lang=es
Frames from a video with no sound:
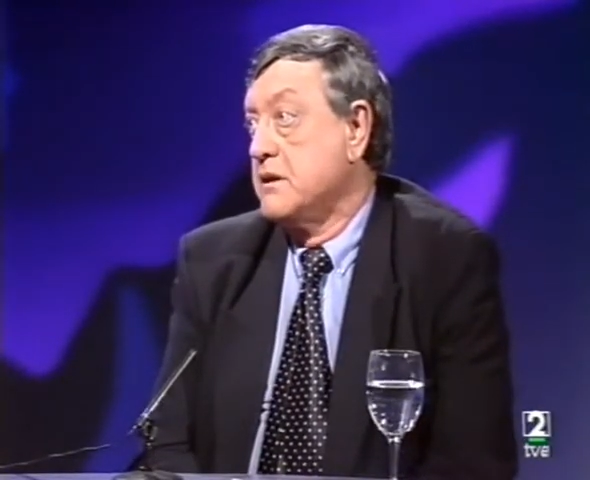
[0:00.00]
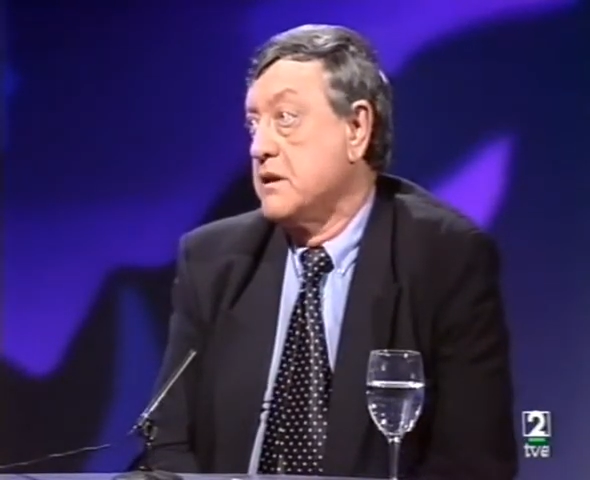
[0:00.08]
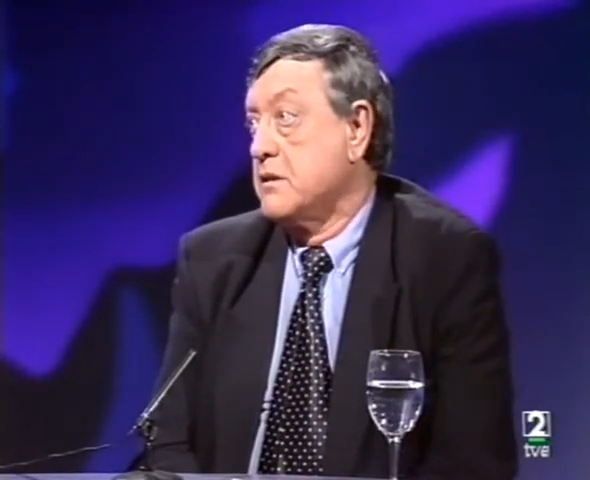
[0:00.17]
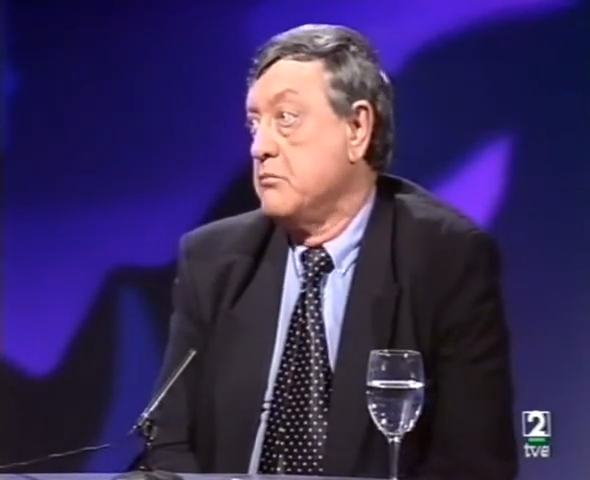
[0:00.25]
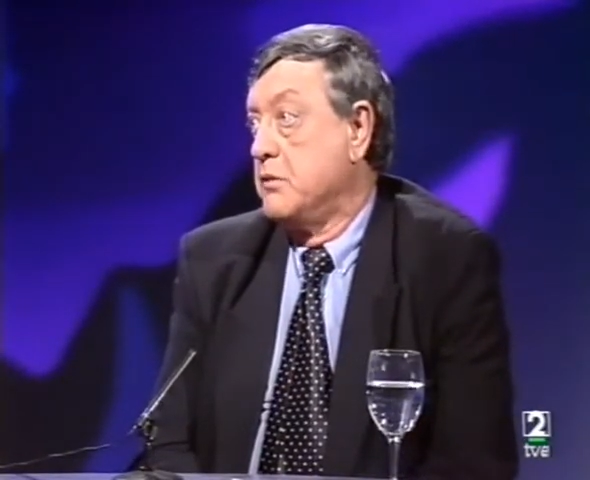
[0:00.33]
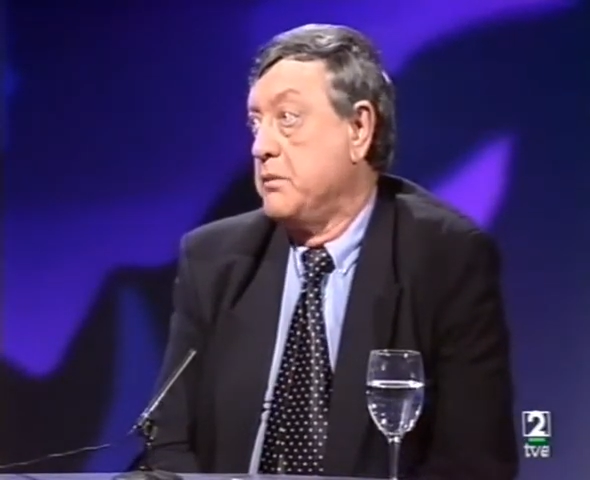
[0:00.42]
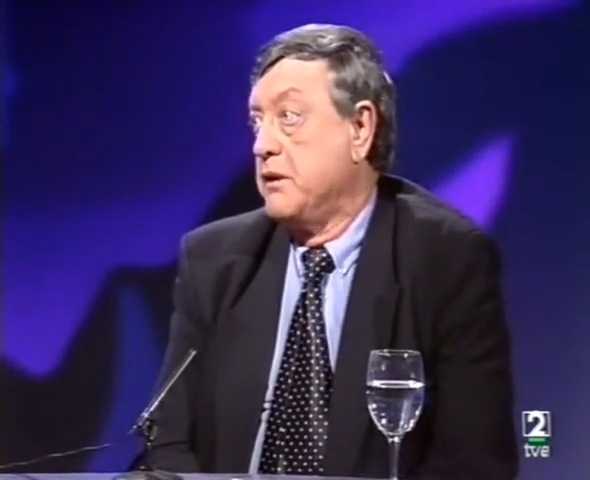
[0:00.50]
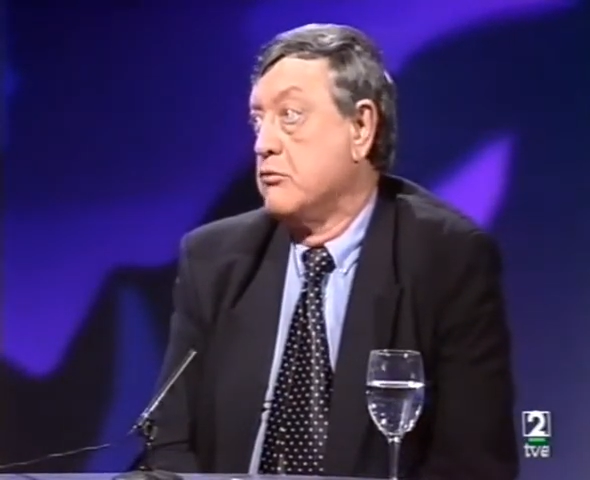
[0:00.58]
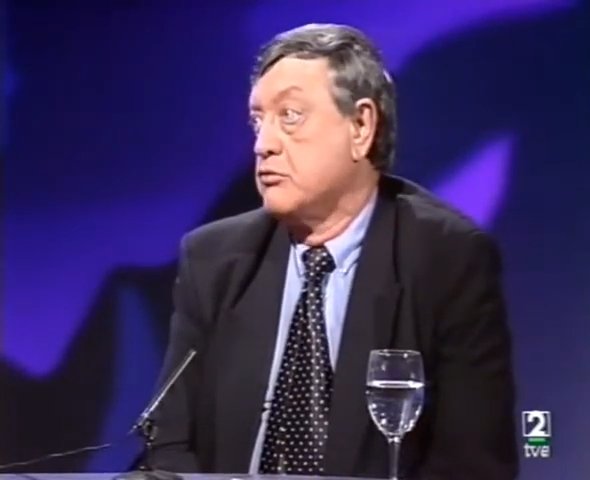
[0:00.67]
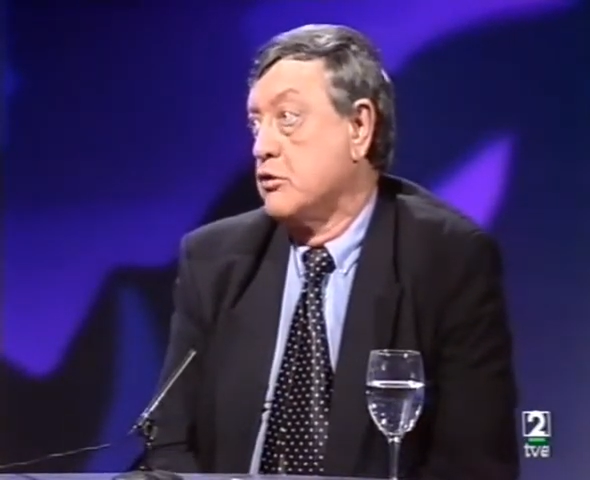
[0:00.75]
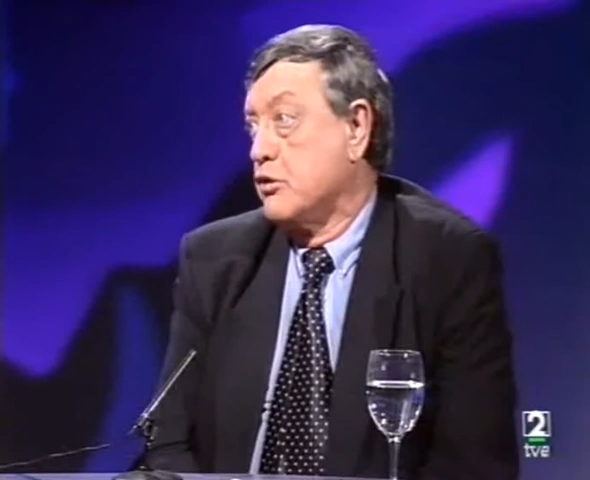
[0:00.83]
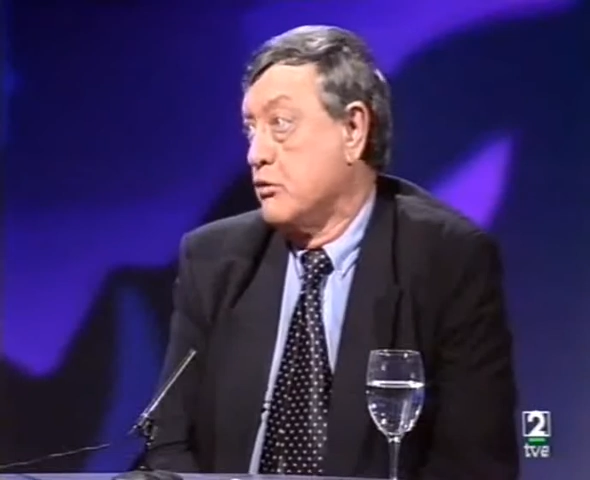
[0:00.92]
en que se mueve
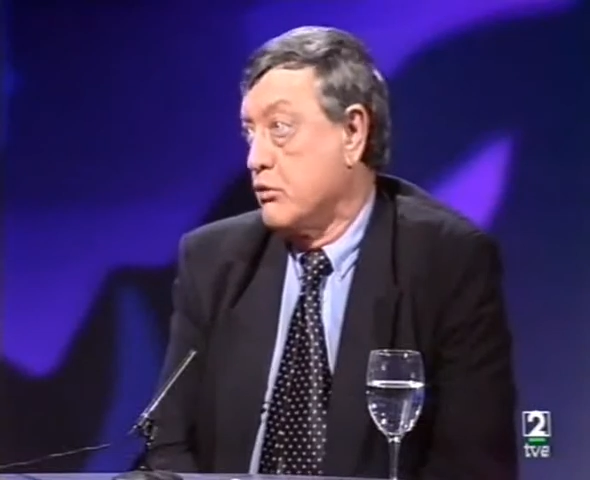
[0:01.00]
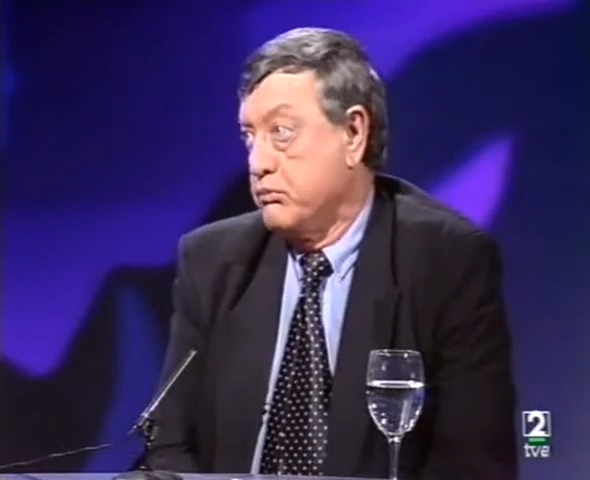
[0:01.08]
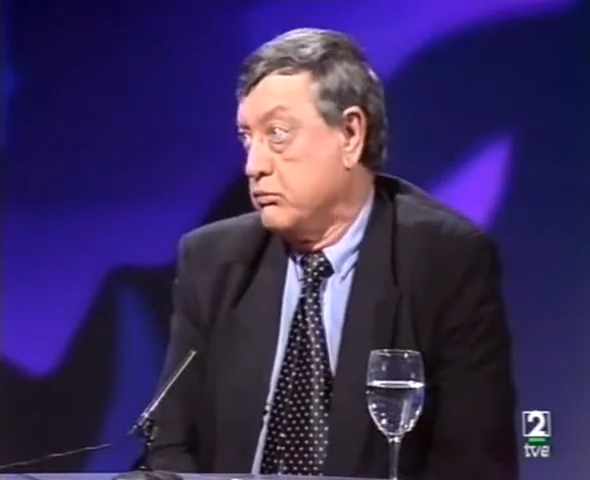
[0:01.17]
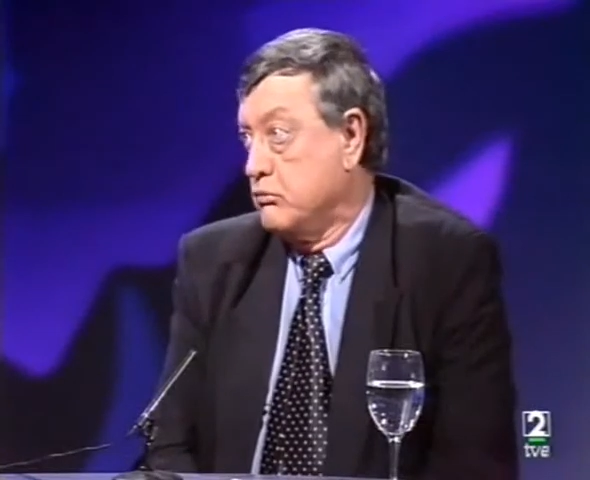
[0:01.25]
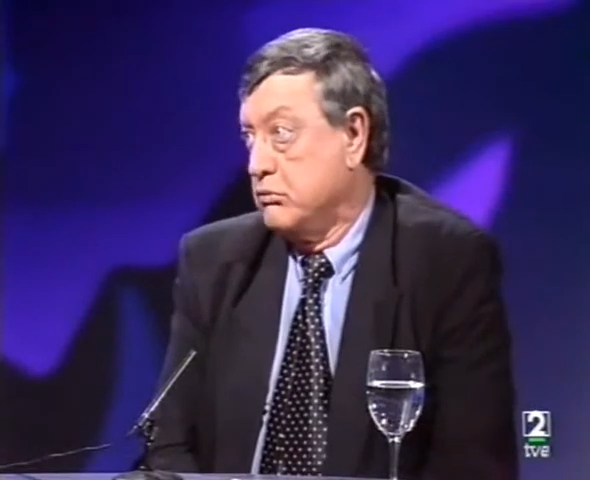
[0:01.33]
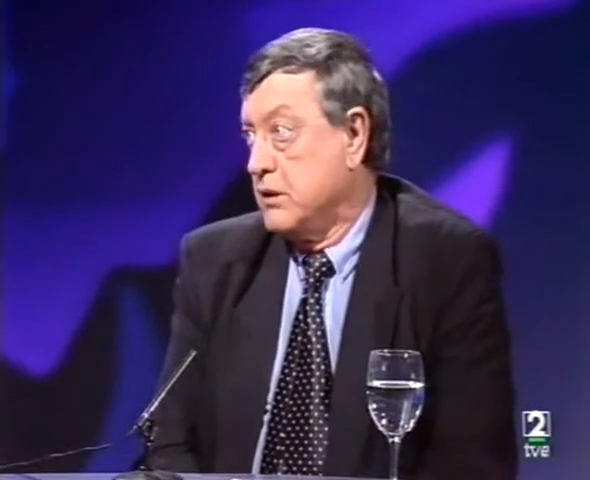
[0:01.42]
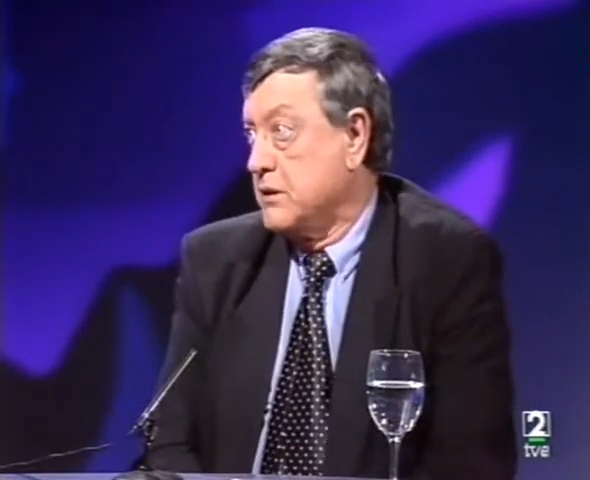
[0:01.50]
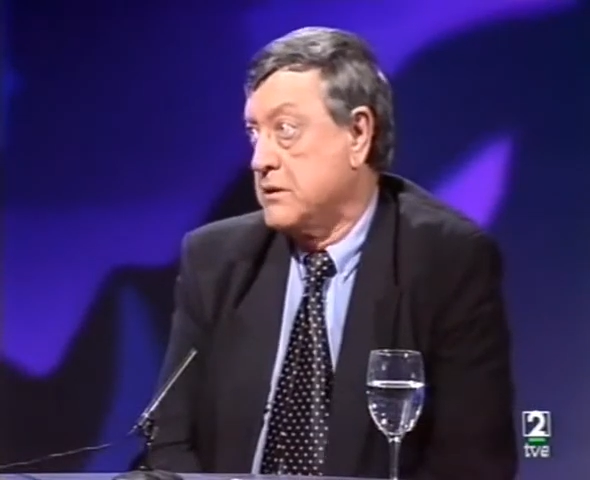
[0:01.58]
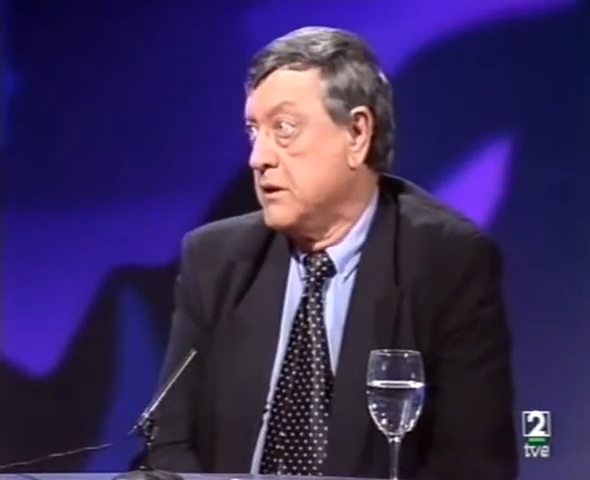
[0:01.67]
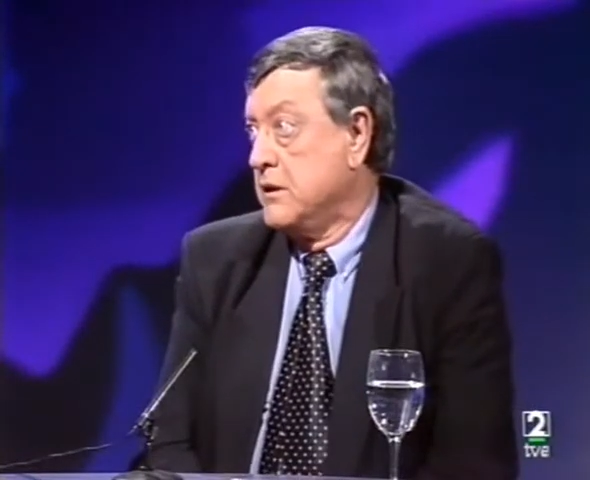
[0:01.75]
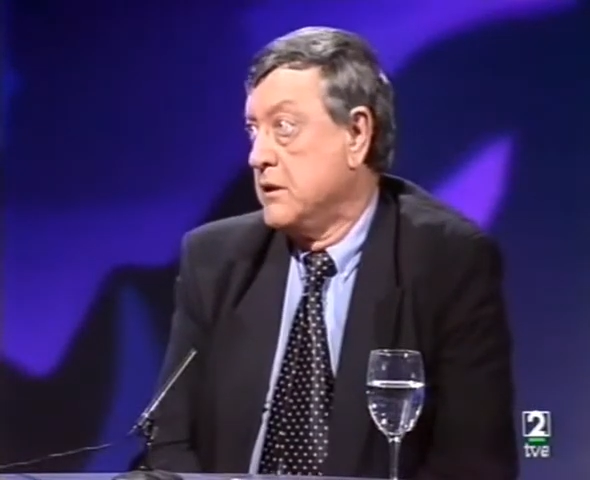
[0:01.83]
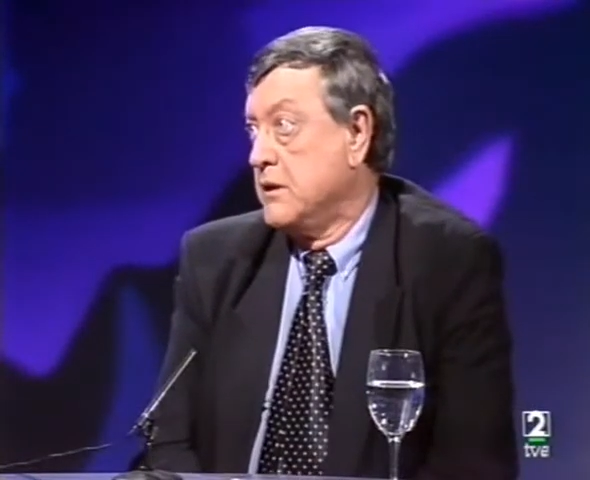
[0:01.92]
incluso con rupturas